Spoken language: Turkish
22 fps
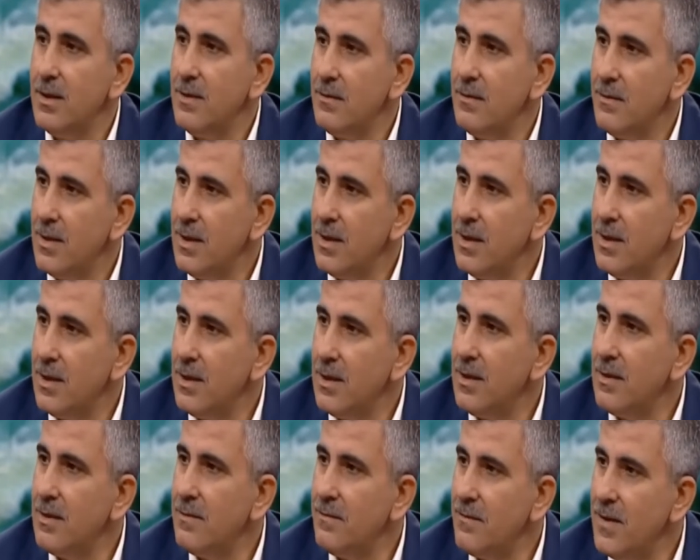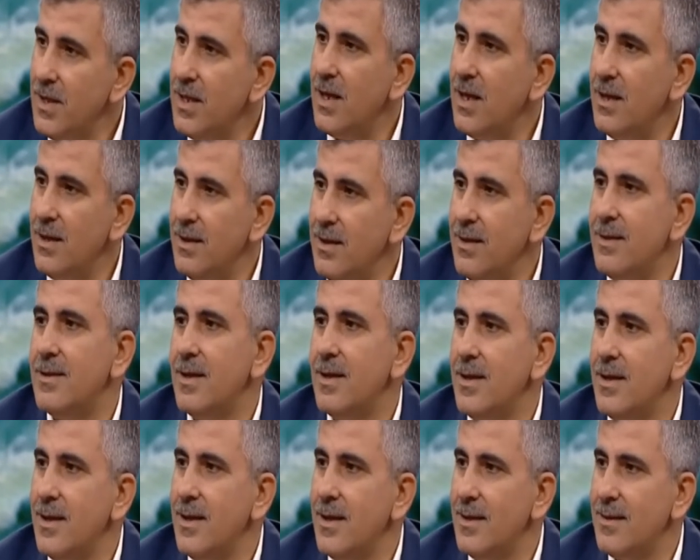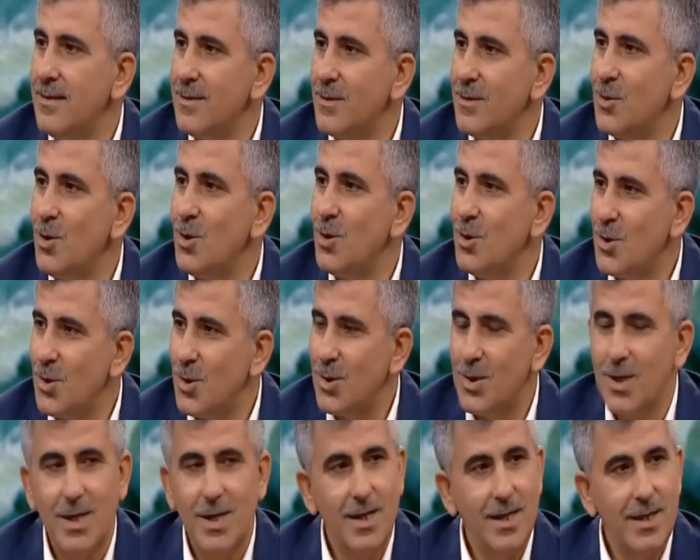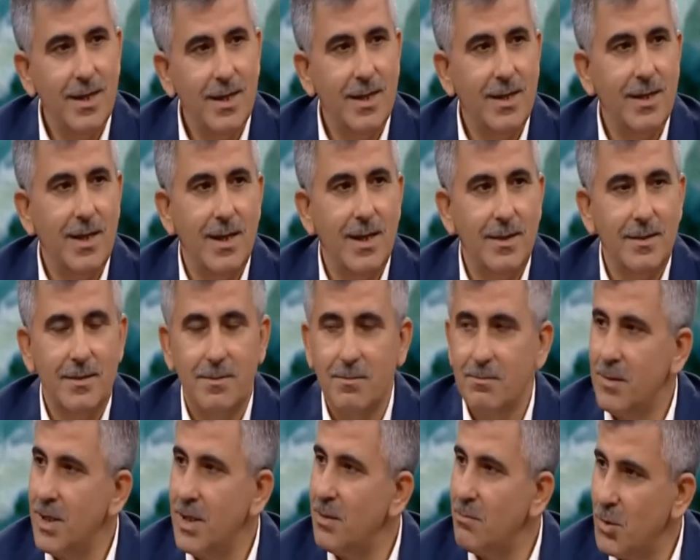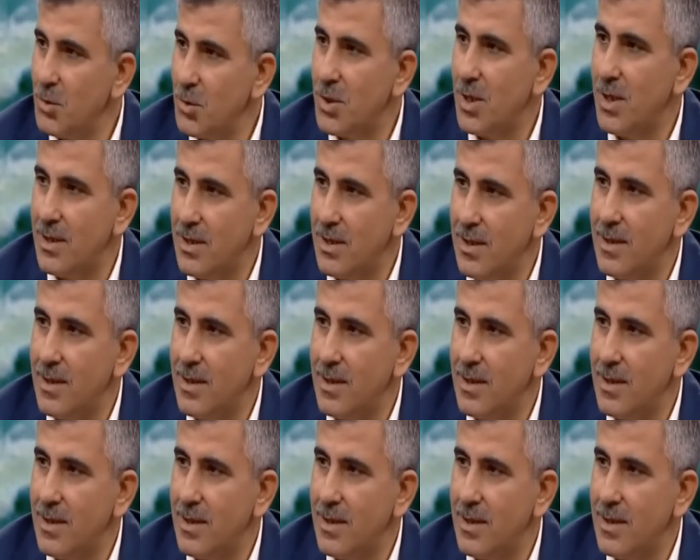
e, final niteliği, sonucu tayin eden bir mücadele.